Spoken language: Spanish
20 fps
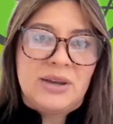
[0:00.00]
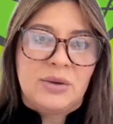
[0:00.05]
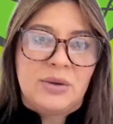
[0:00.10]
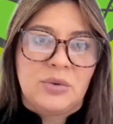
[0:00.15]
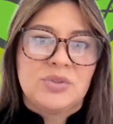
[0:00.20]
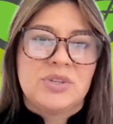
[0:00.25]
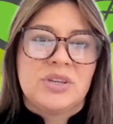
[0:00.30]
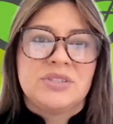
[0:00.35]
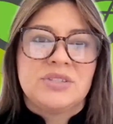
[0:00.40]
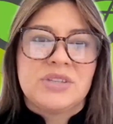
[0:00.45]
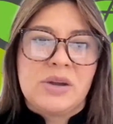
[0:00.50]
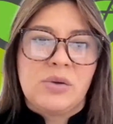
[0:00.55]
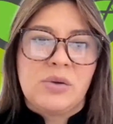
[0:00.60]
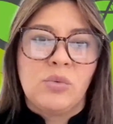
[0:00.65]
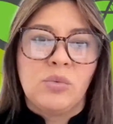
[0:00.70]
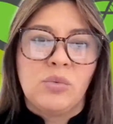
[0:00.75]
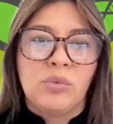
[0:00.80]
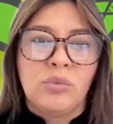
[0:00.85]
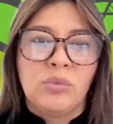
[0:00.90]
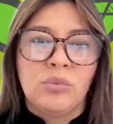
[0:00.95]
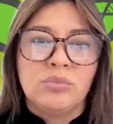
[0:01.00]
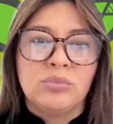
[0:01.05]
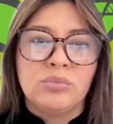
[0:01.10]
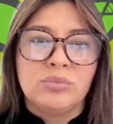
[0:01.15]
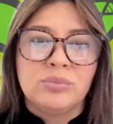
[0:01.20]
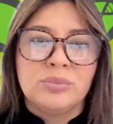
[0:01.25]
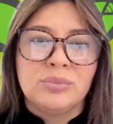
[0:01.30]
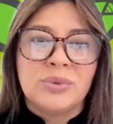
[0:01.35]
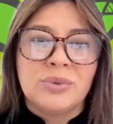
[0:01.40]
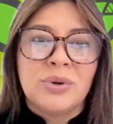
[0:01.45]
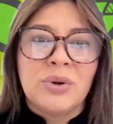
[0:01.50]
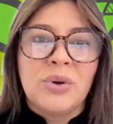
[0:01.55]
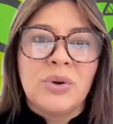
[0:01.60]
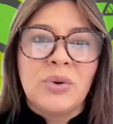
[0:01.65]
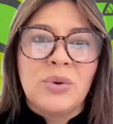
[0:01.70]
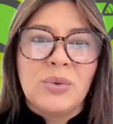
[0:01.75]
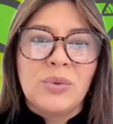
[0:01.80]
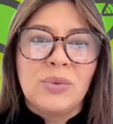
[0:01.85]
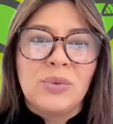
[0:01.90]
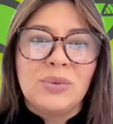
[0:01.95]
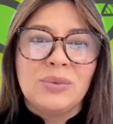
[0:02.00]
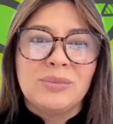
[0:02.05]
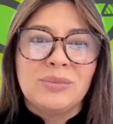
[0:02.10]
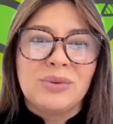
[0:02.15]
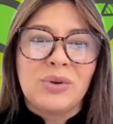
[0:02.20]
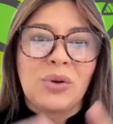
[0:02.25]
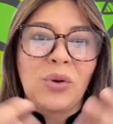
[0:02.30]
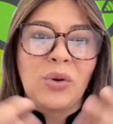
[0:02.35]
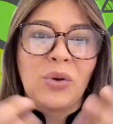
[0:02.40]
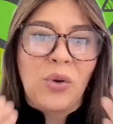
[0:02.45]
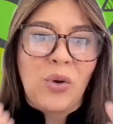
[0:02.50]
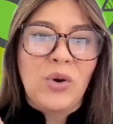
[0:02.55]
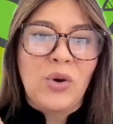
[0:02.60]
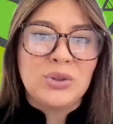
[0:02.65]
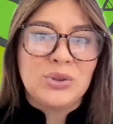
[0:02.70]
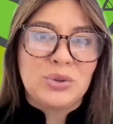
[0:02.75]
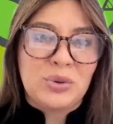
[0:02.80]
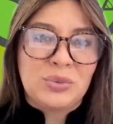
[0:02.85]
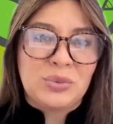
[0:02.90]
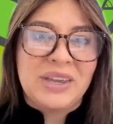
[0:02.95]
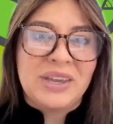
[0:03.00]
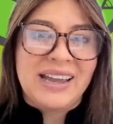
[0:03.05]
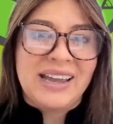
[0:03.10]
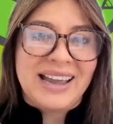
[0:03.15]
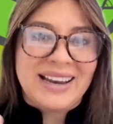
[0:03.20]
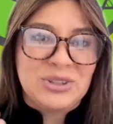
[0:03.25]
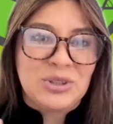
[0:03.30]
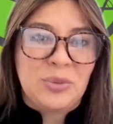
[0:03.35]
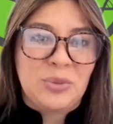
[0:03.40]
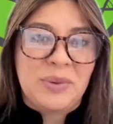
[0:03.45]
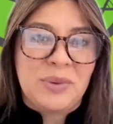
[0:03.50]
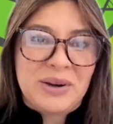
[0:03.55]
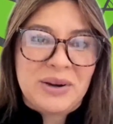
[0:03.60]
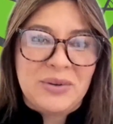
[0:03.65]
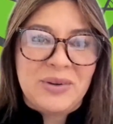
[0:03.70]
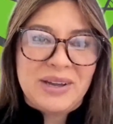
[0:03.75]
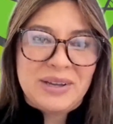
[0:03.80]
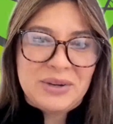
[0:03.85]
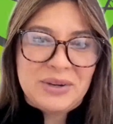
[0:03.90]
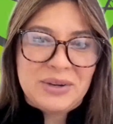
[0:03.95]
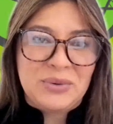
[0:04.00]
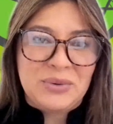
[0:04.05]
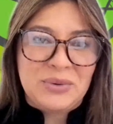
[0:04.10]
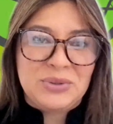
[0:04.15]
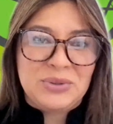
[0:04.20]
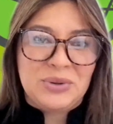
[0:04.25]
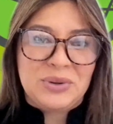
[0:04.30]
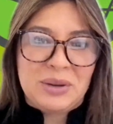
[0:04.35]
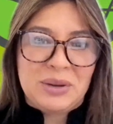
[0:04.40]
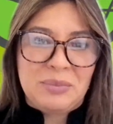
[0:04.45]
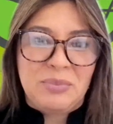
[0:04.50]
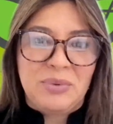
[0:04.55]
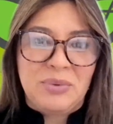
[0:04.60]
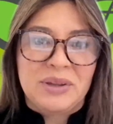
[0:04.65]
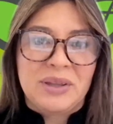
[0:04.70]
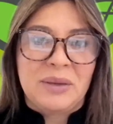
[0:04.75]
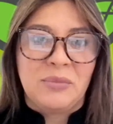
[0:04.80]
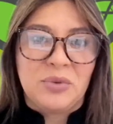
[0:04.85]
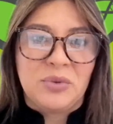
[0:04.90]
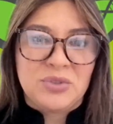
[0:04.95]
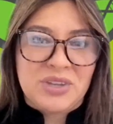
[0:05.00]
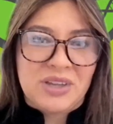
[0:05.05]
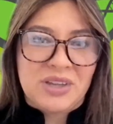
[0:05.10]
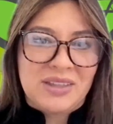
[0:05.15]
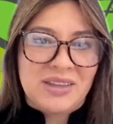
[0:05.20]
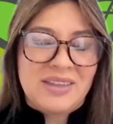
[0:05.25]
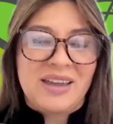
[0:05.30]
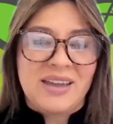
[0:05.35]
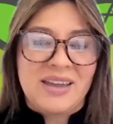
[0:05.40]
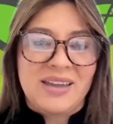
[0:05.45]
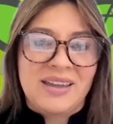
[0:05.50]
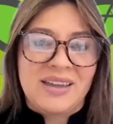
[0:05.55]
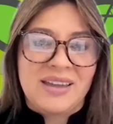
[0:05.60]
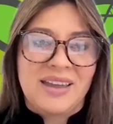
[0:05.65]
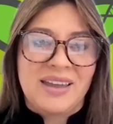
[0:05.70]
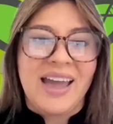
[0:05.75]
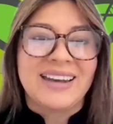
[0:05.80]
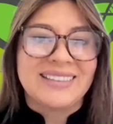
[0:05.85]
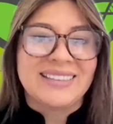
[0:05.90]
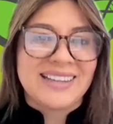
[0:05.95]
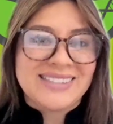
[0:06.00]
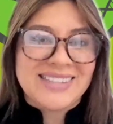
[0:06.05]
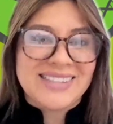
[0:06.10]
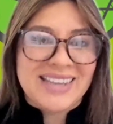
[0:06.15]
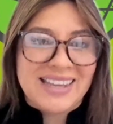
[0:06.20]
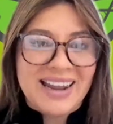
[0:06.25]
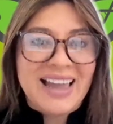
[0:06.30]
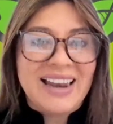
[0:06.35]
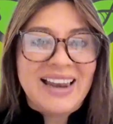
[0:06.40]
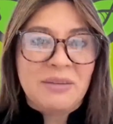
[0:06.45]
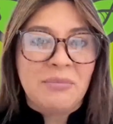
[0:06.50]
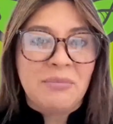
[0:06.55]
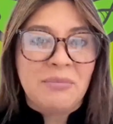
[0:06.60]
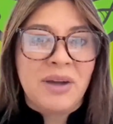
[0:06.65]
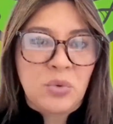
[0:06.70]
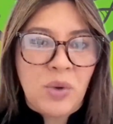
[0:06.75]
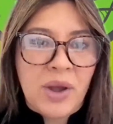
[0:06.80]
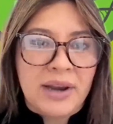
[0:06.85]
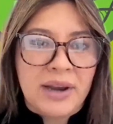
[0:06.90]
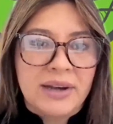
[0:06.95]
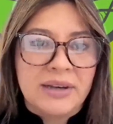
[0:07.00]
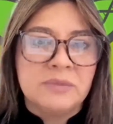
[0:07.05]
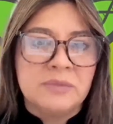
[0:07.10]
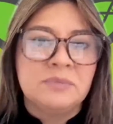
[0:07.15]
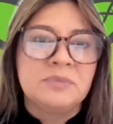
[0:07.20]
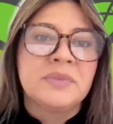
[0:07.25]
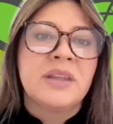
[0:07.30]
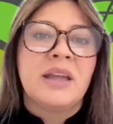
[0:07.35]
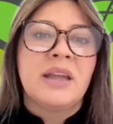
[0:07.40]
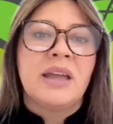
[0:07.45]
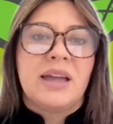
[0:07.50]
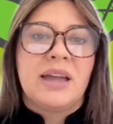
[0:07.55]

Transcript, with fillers: La cosecha es un, un, un costo bien alto para los agricultores porque mucha de ella es, artesanal, es manual.